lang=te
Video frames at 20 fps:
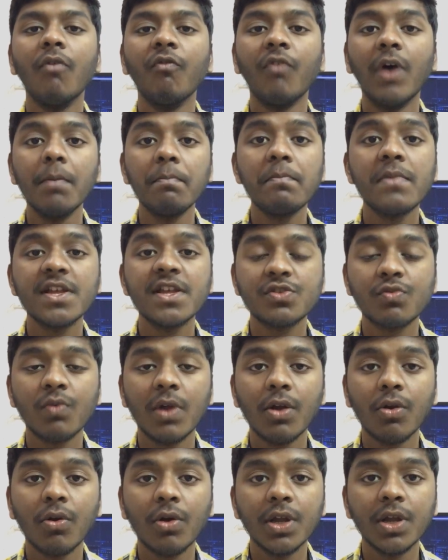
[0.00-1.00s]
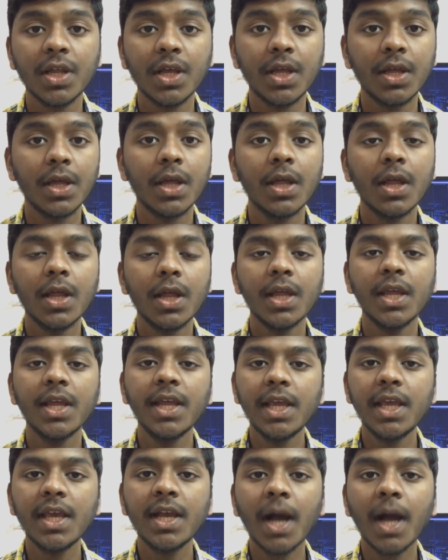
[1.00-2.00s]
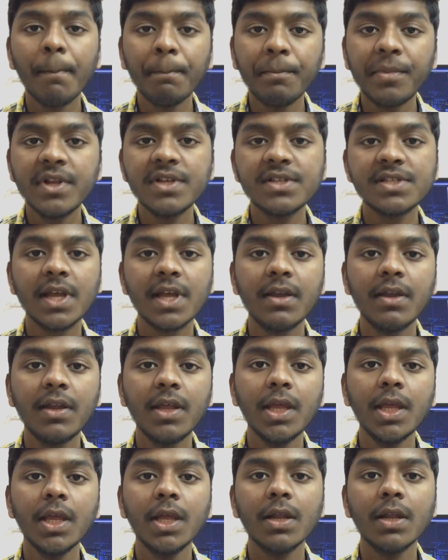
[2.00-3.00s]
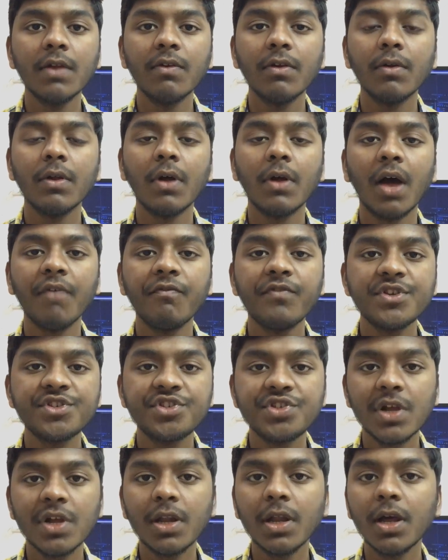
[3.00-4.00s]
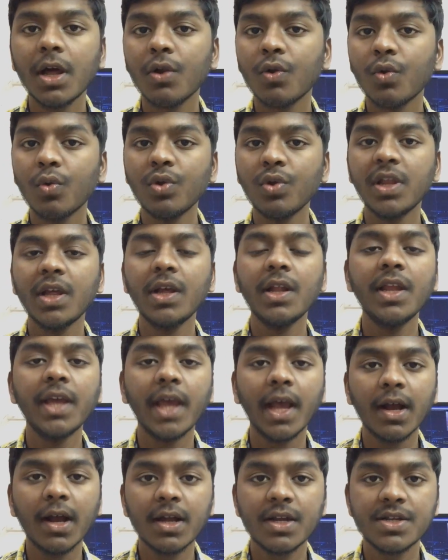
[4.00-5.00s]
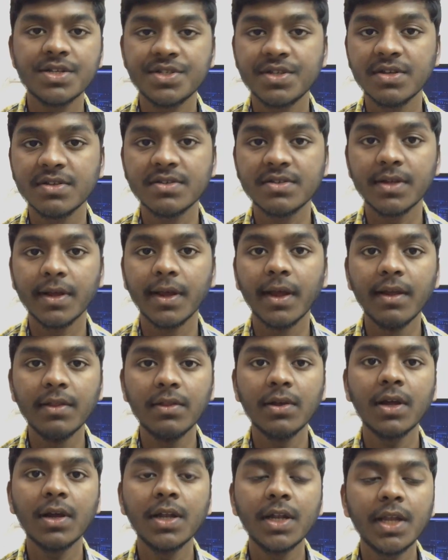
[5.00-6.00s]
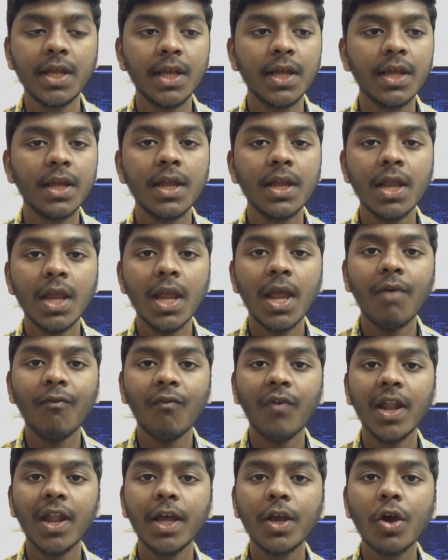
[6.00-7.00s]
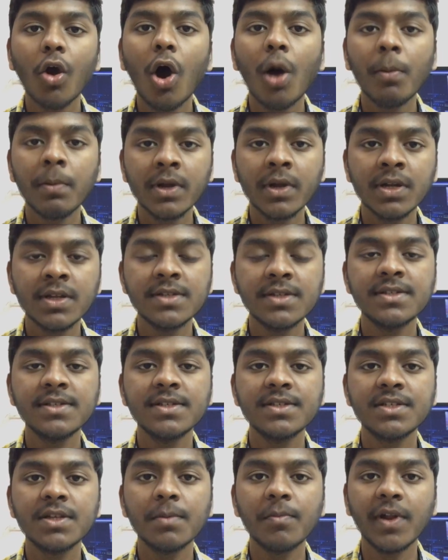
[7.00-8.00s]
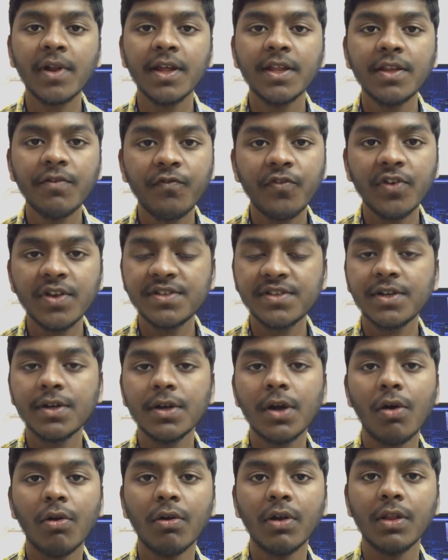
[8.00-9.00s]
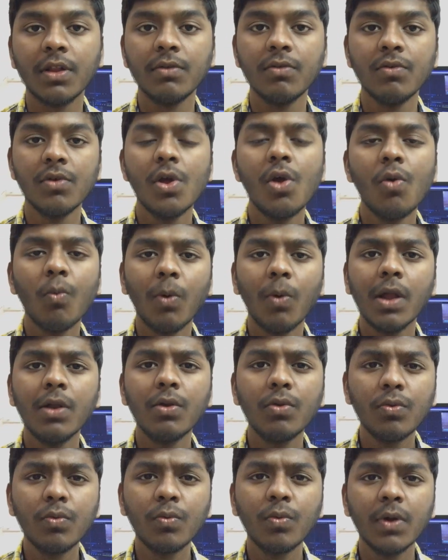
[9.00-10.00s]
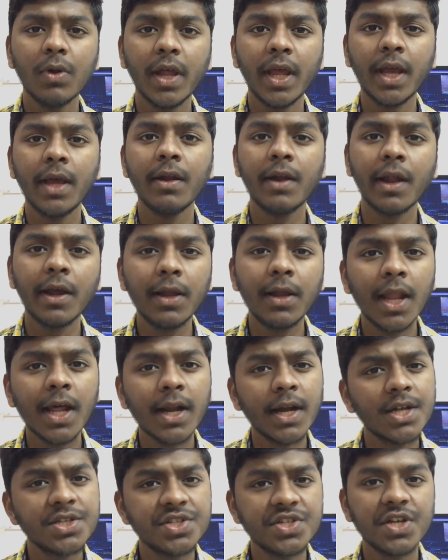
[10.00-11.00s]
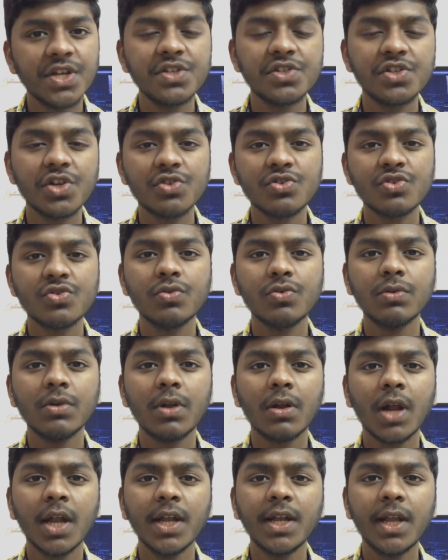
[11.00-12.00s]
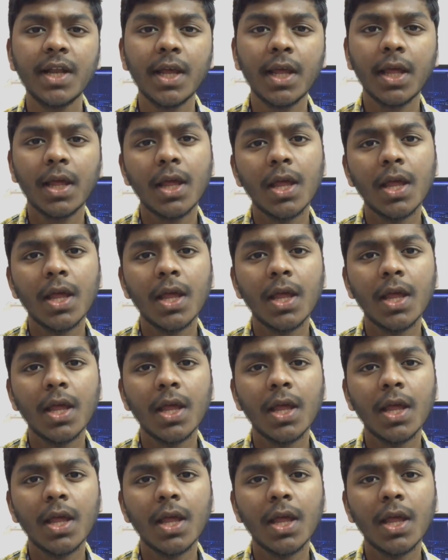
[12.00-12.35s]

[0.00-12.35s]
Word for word: వన్ ప్లస్ వన్ ఒకటి ఈ కంపెనీస్ అన్ని అఫీషియల్ గా రూటింగ్ ని ఎంకరేజ్ చేస్తాయి ఎందుకంటే వాళ్ళకి ఆపరేటింగ్ సిస్టమ్ అనేది ఫిక్స్డ్ గా ఉండదు వాళ్ళు రెగ్యులర్ గా చేంజ్ చేస్తూ ఉంటారు అంటే